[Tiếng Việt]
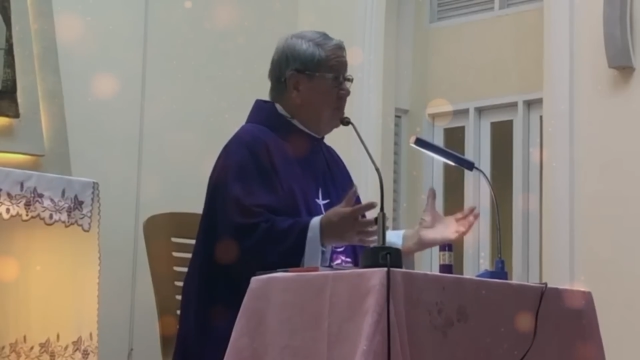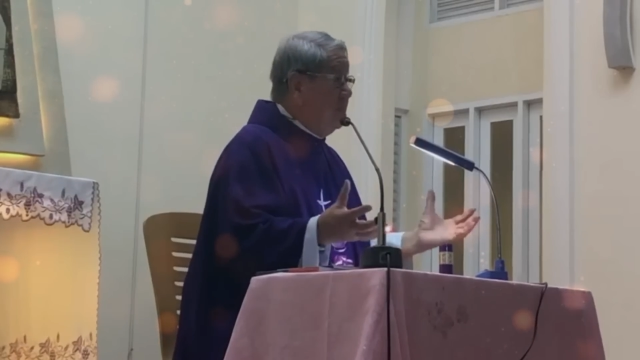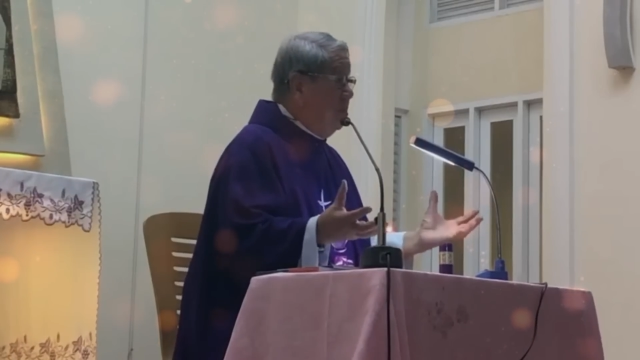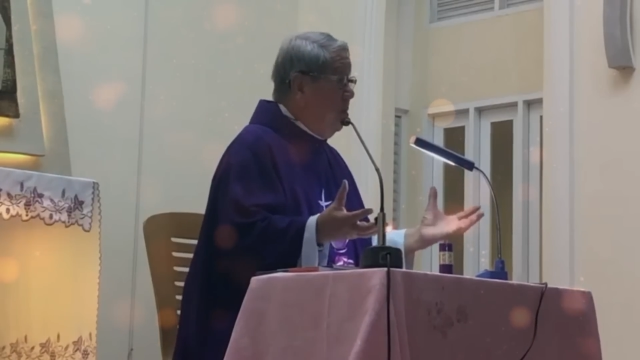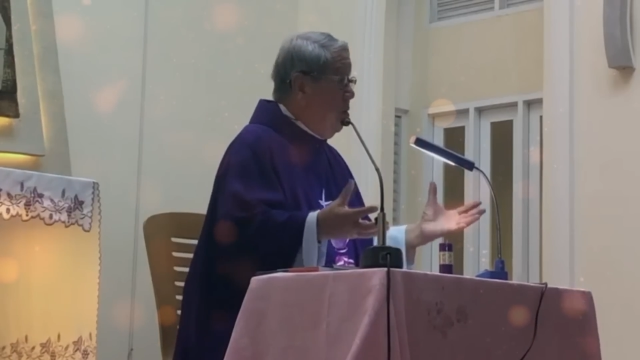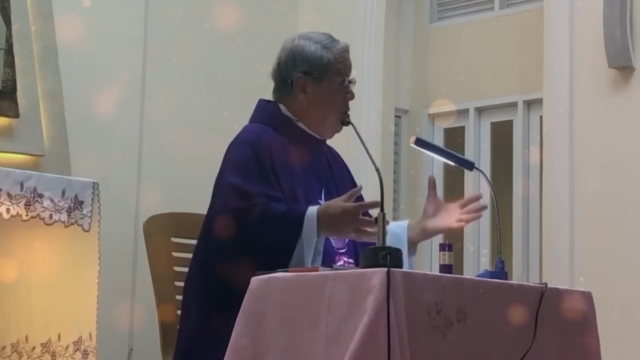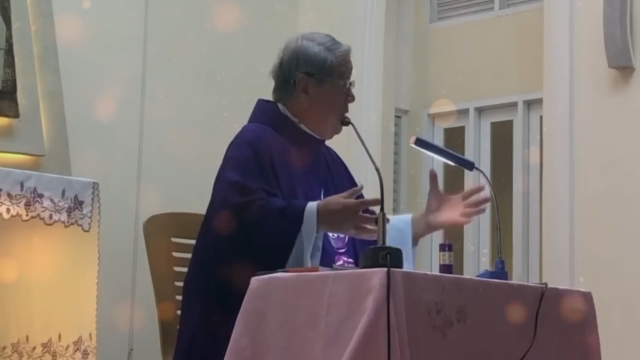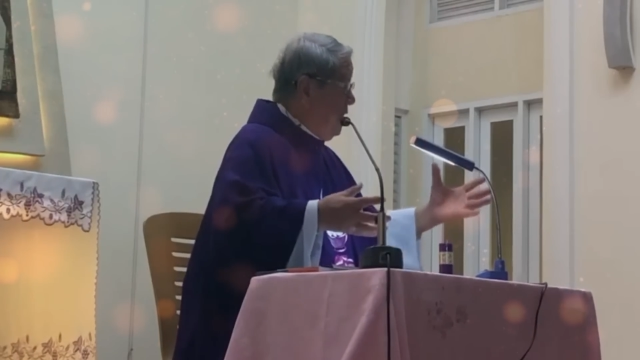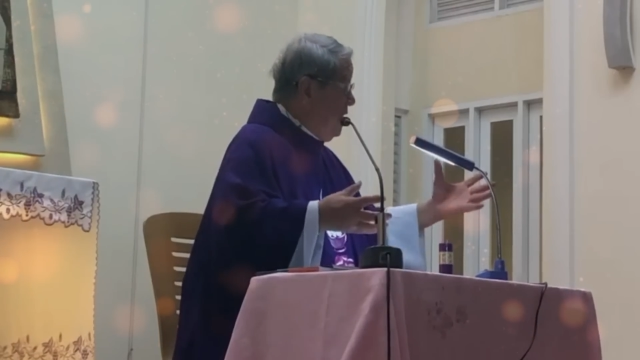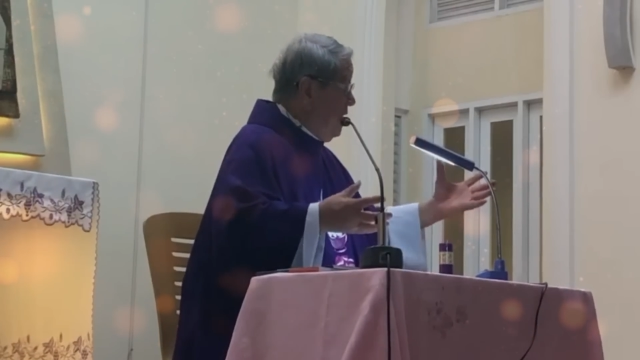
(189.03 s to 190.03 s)

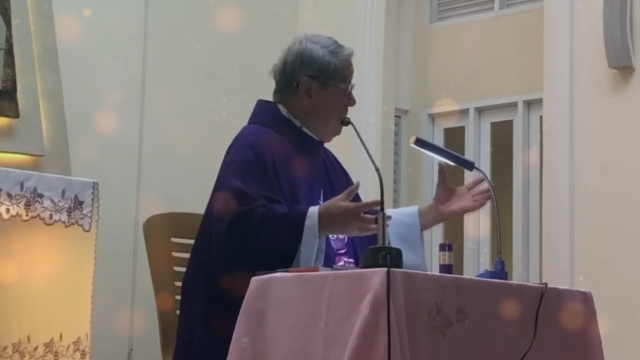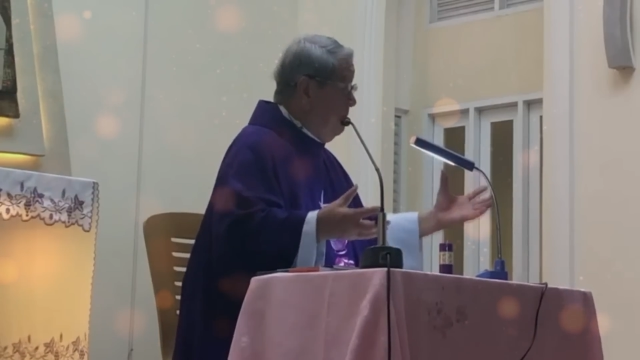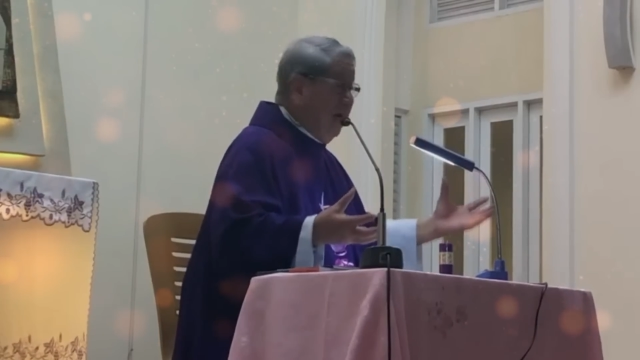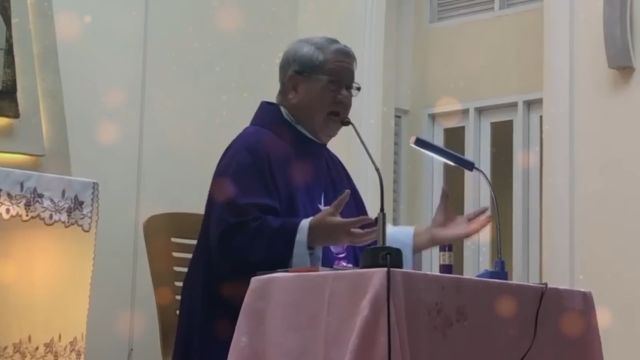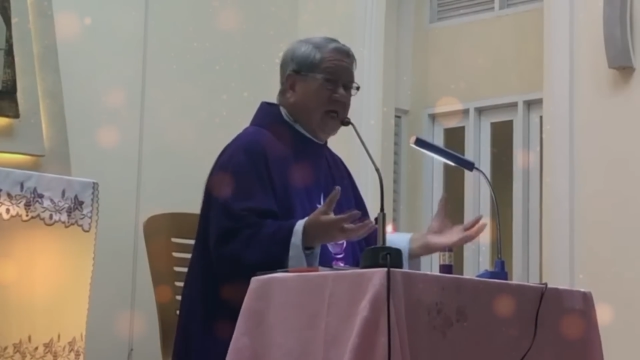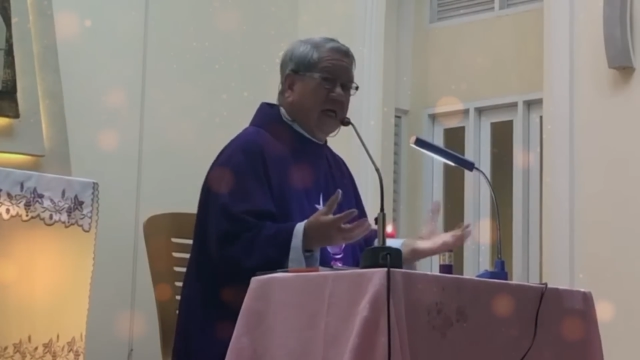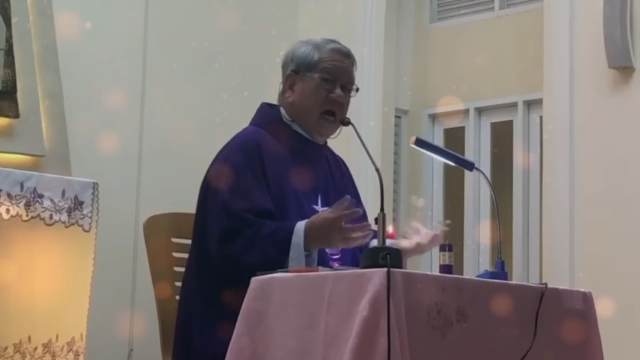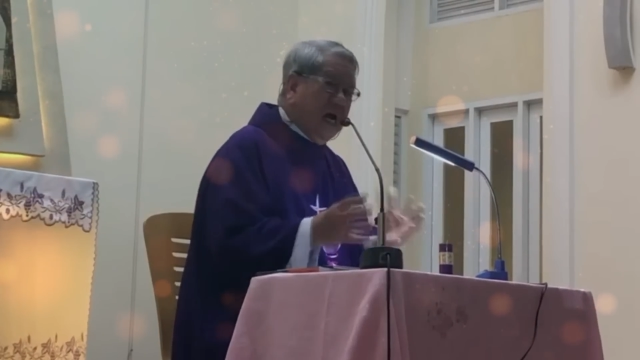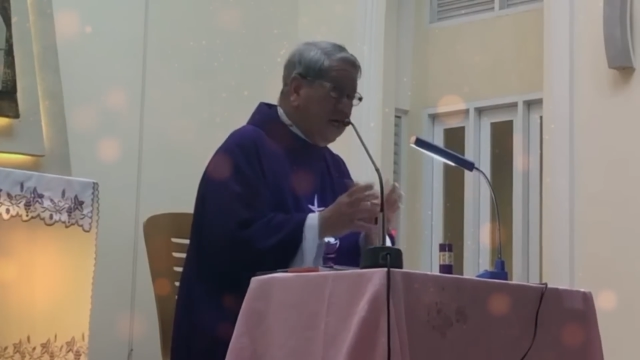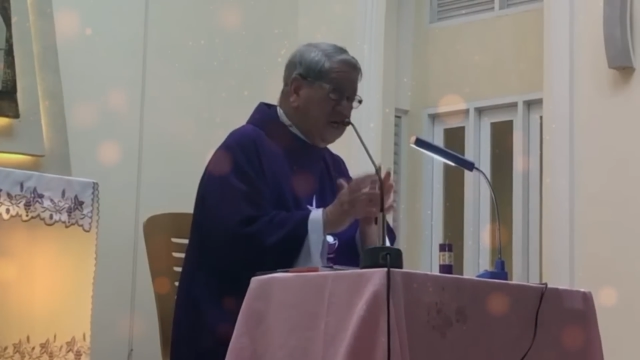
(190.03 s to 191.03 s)
Phanxicô khi làm cái hang
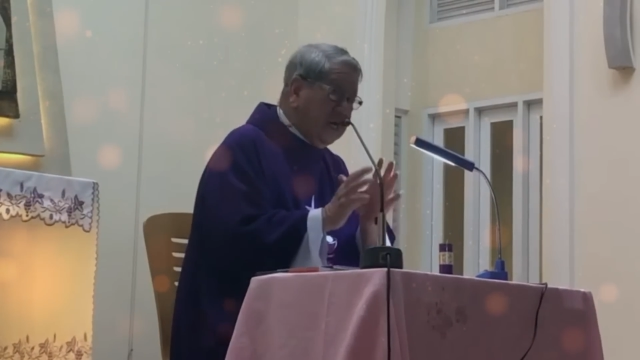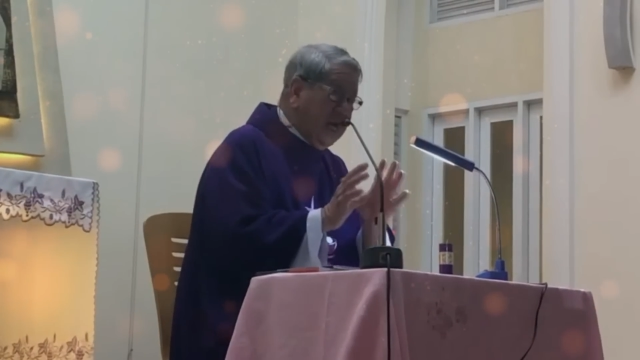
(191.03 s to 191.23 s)
đá,